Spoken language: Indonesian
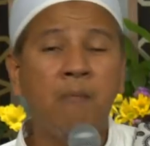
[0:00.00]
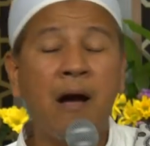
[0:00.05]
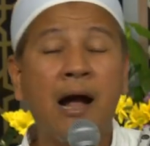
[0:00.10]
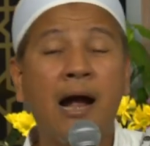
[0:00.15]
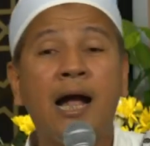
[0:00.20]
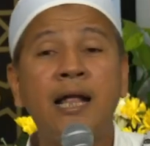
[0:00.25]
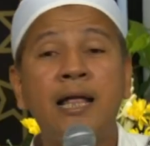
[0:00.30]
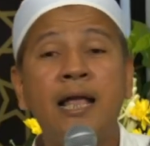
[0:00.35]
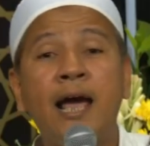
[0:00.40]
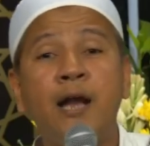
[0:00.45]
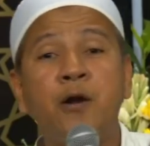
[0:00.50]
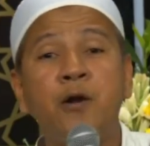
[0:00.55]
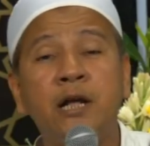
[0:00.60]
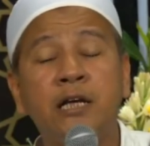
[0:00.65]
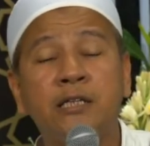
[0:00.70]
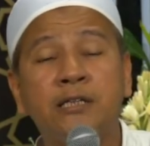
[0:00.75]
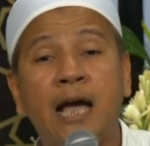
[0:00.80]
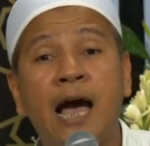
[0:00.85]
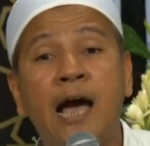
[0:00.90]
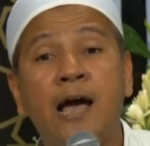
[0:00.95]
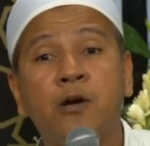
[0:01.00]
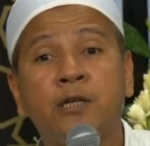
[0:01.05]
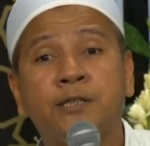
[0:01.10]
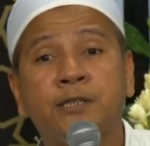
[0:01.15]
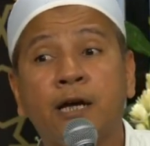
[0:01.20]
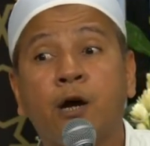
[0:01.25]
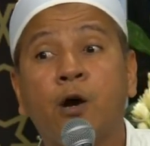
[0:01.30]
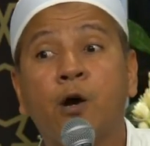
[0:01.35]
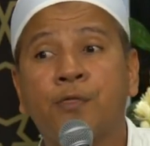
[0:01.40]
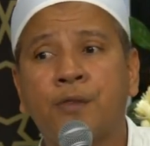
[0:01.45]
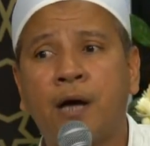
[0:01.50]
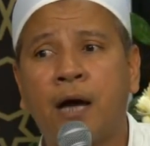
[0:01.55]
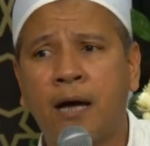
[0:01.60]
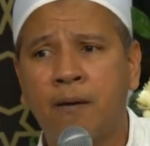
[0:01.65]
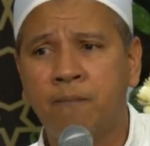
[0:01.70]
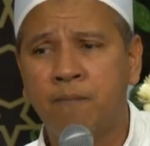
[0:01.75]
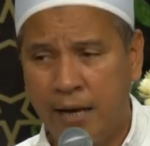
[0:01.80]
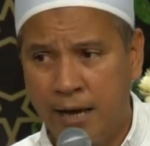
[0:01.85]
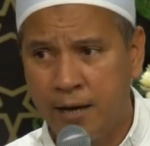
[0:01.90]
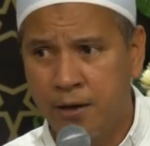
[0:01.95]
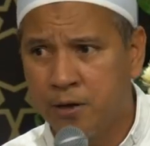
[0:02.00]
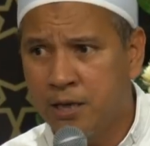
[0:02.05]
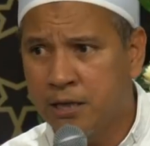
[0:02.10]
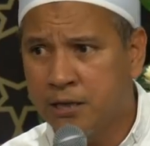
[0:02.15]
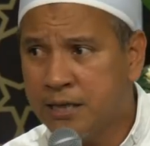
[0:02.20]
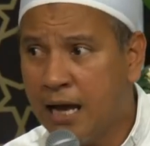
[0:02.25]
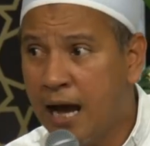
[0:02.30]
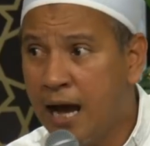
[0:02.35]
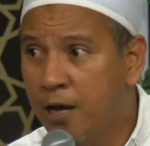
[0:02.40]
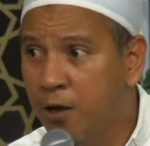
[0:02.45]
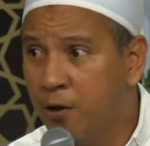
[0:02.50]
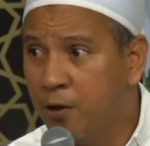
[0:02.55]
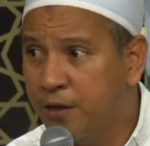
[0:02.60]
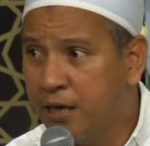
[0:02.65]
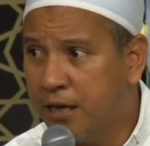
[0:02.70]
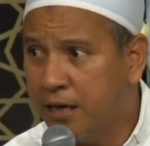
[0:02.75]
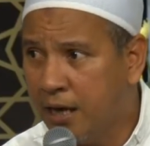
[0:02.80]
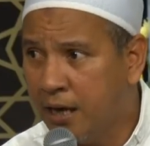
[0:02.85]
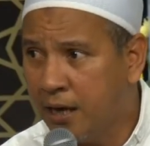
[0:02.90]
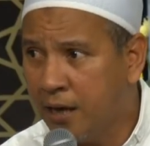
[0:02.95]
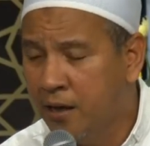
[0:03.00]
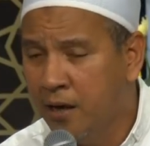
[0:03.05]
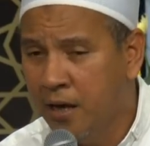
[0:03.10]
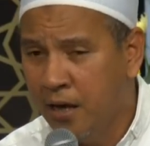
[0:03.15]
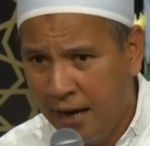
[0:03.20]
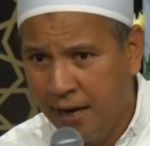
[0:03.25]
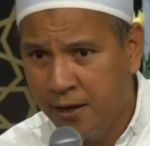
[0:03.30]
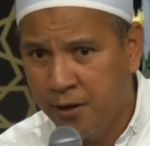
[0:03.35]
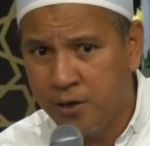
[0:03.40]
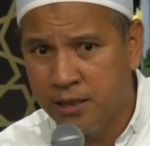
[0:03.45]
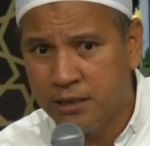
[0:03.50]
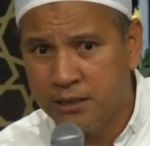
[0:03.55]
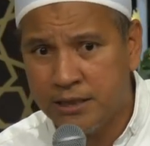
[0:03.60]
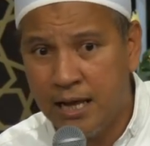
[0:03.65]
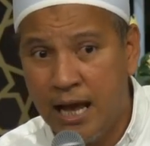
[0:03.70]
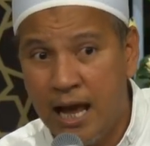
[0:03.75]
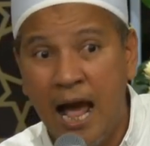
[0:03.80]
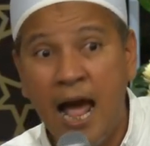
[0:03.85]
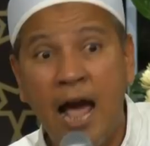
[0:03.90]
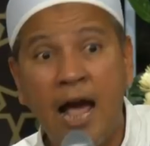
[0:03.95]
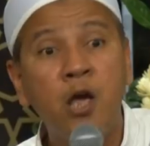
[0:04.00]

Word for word: makanya Indonesia ayo istighosa Indonesia ayo zikir Indonesia